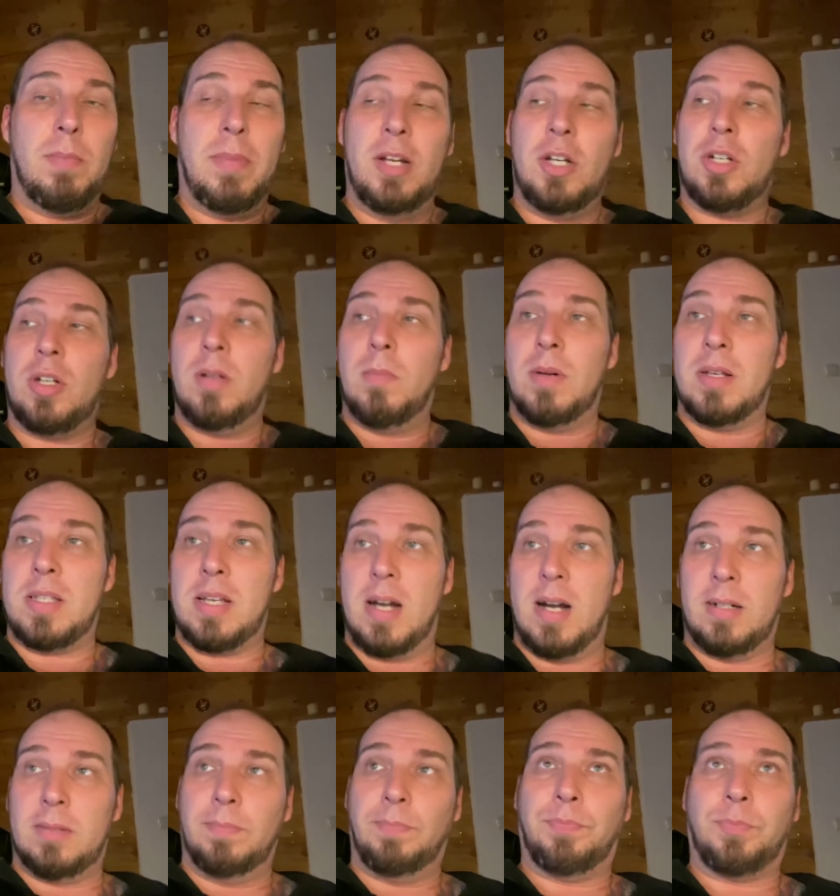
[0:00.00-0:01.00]
Menschen immer
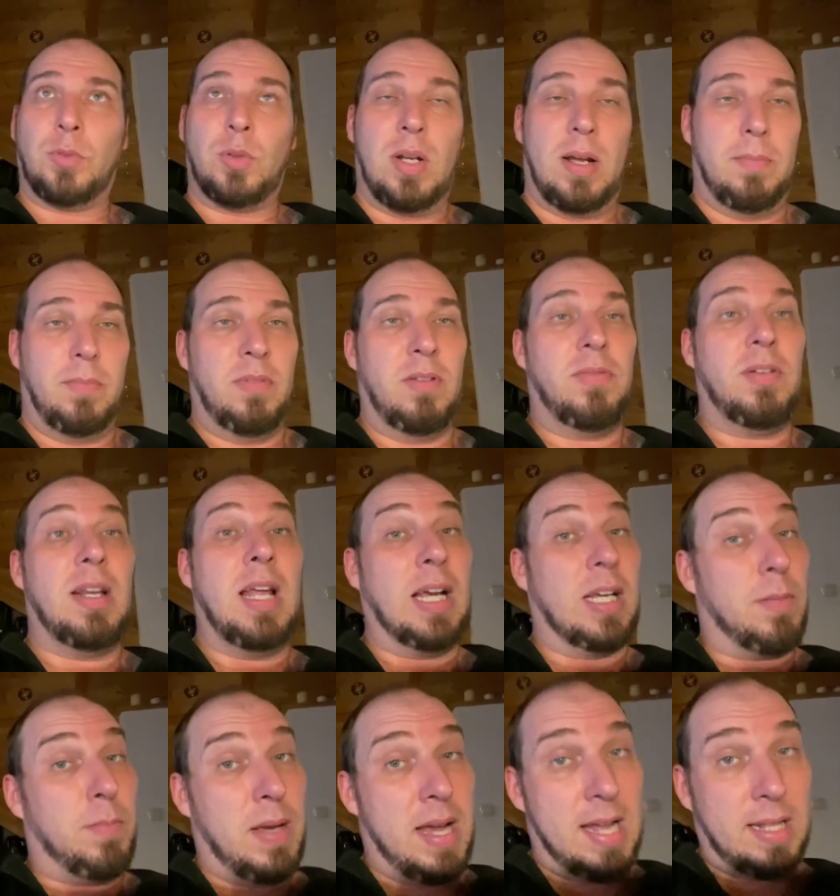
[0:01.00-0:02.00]
sagen oder wie viele
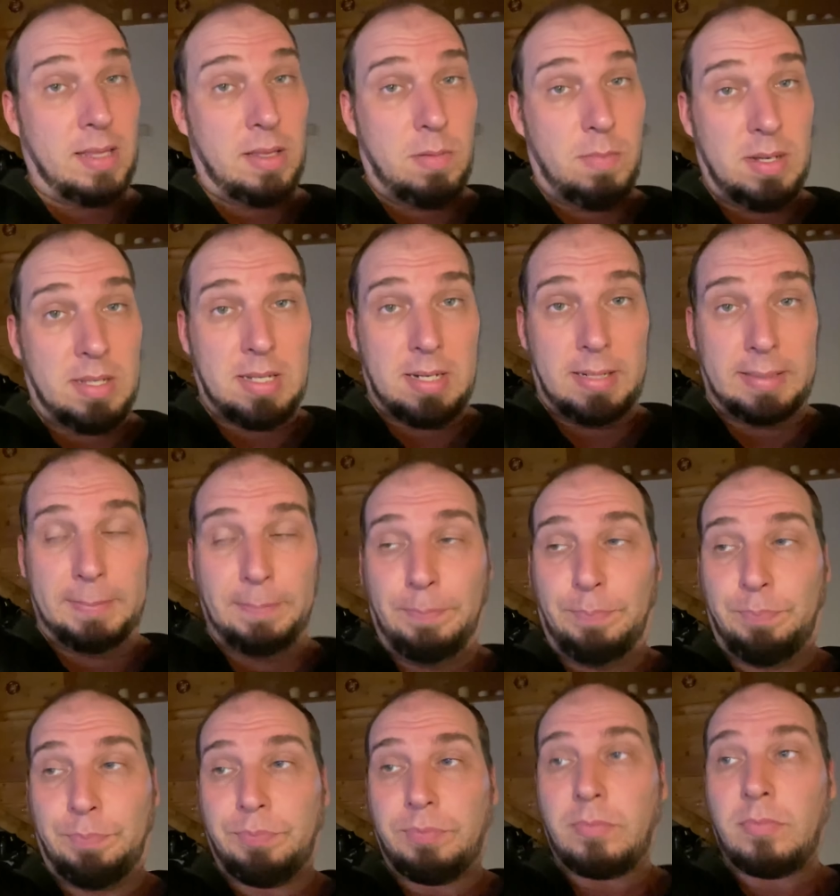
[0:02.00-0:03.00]
Experten immer sagen,
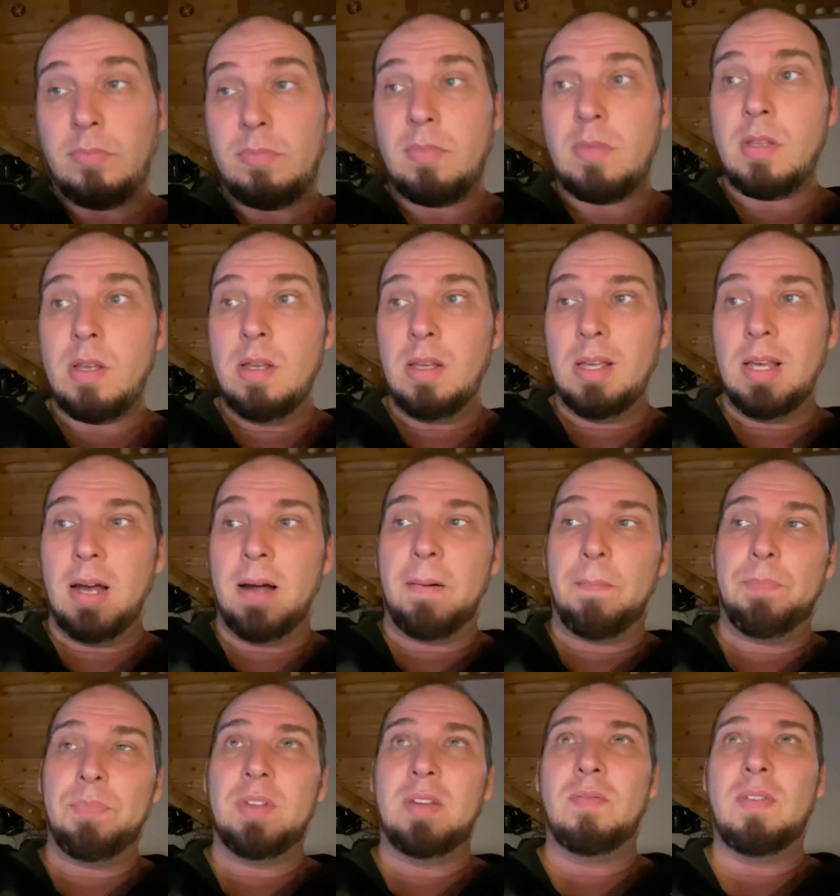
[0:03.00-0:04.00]

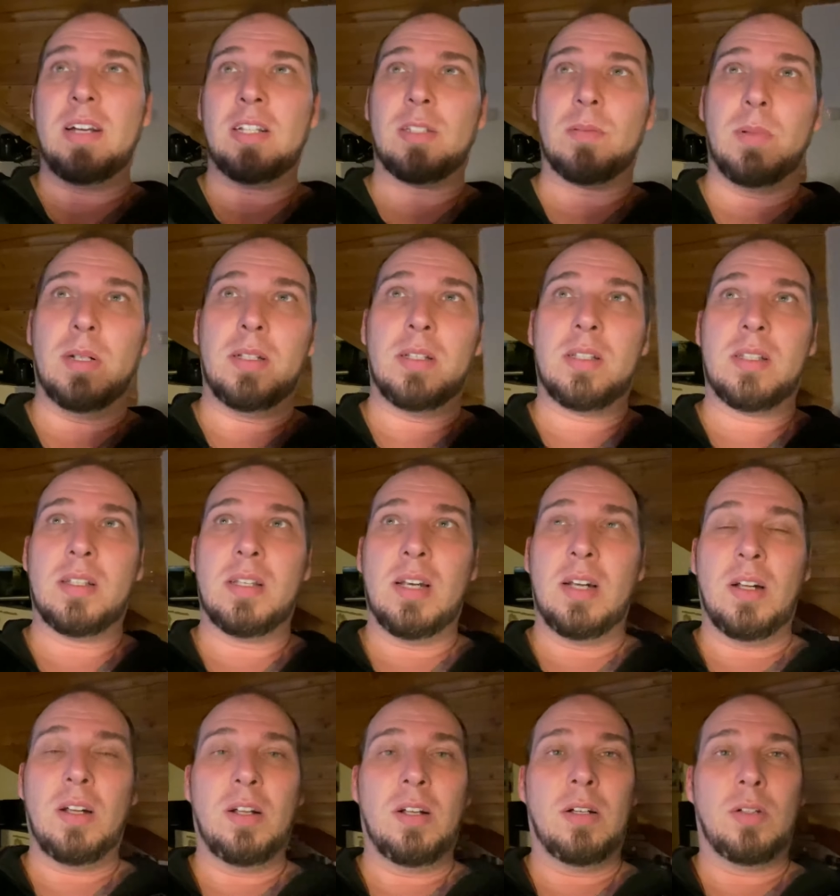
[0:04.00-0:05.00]
ähm, Investments
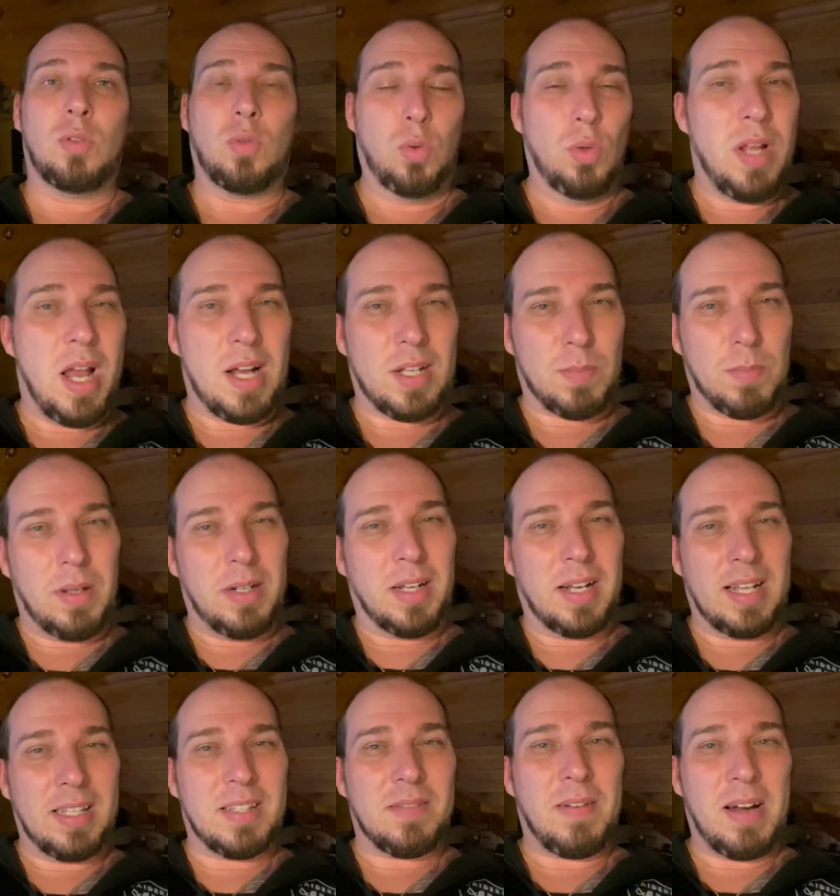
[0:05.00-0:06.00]
tun erstmal eine
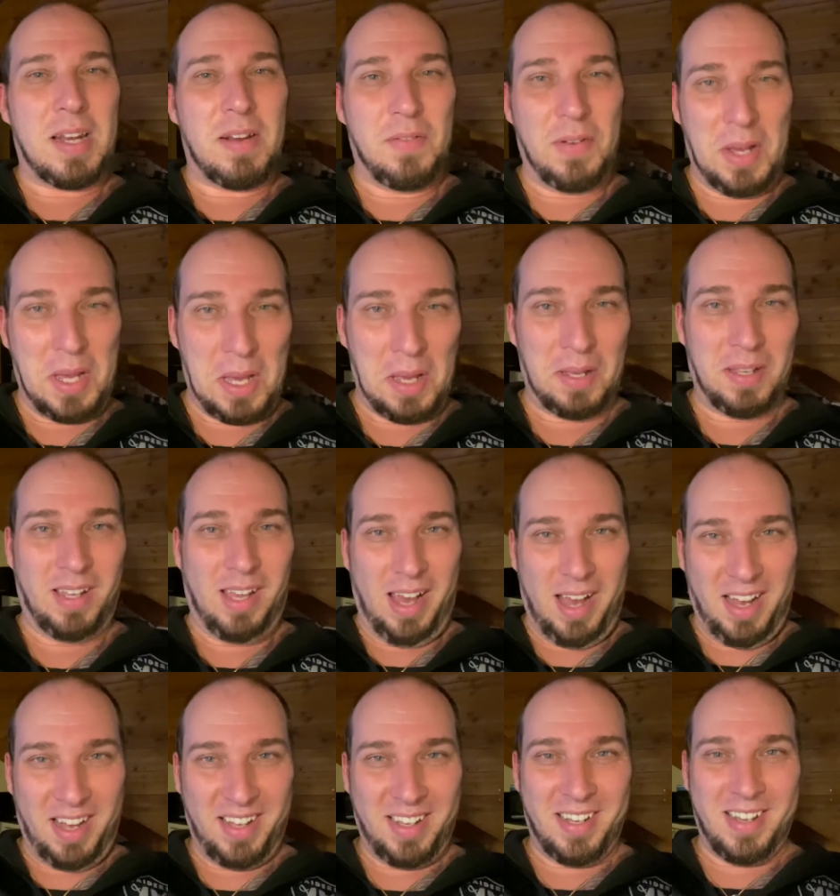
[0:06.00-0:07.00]
ganze Weile weh,
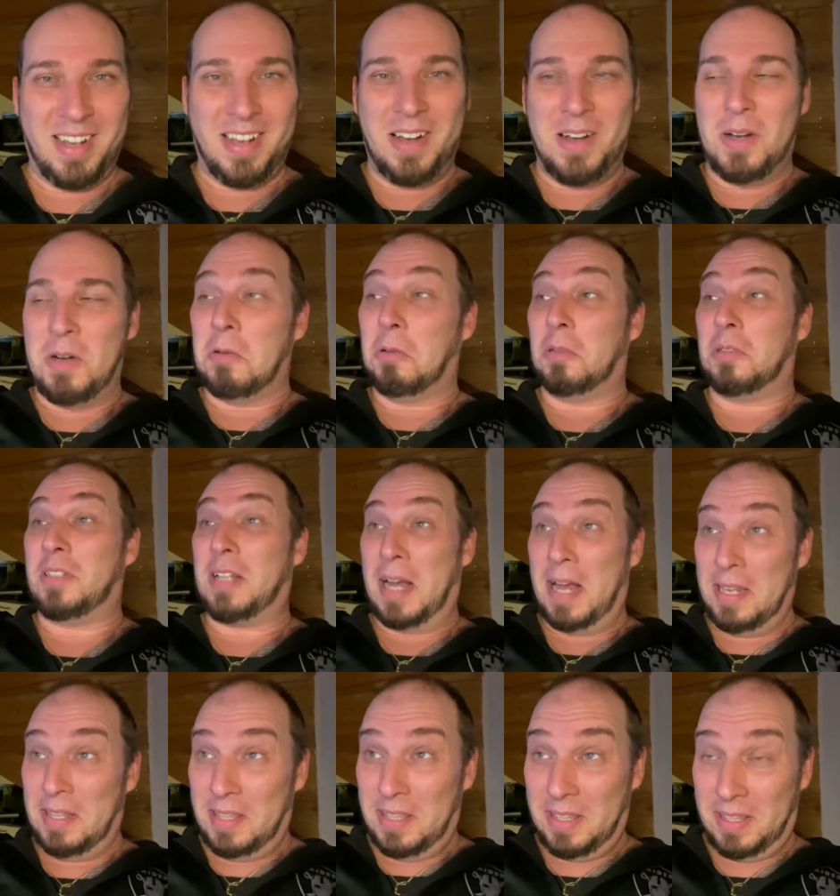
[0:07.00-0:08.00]
ja. Und
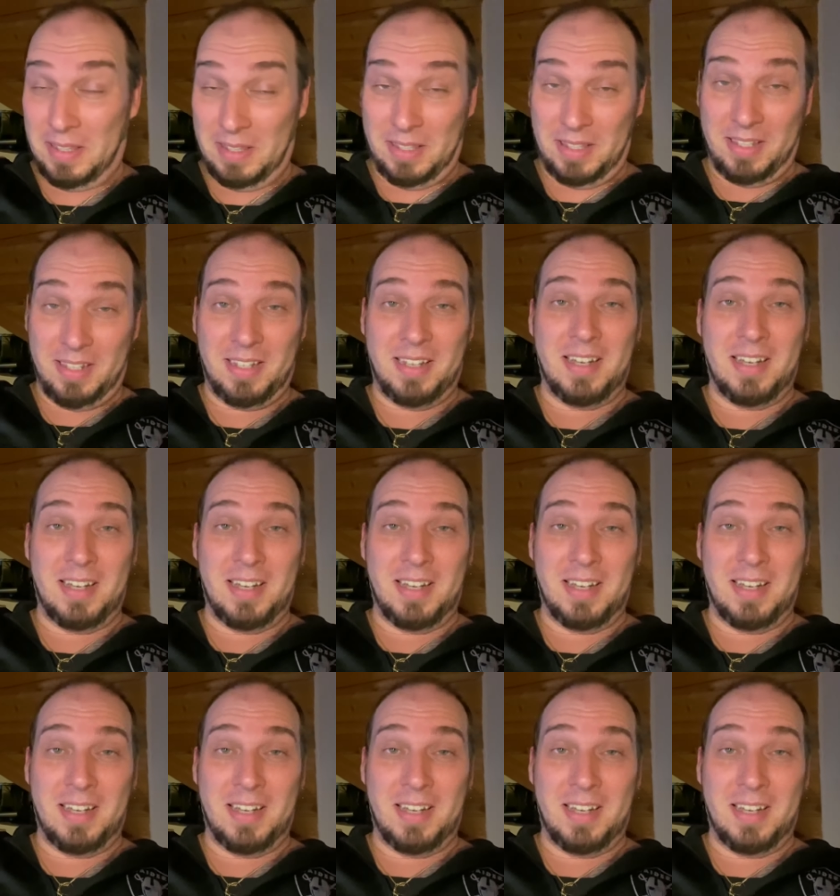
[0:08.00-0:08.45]
dann